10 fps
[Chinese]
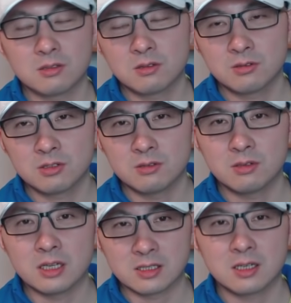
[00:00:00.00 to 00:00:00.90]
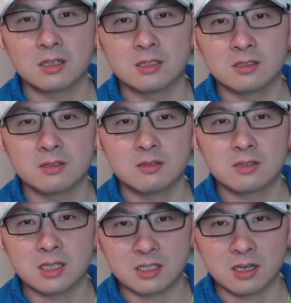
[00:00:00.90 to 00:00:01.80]
都是有两三个人
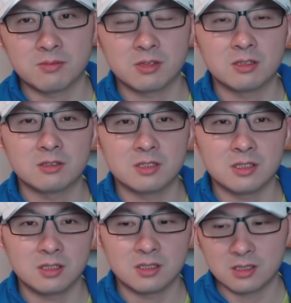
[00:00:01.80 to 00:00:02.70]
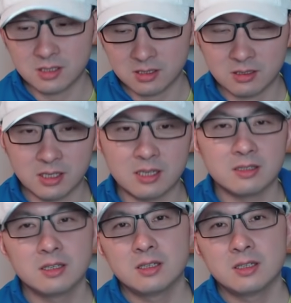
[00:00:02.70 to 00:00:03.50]
在场，不可能是一个人在那儿验，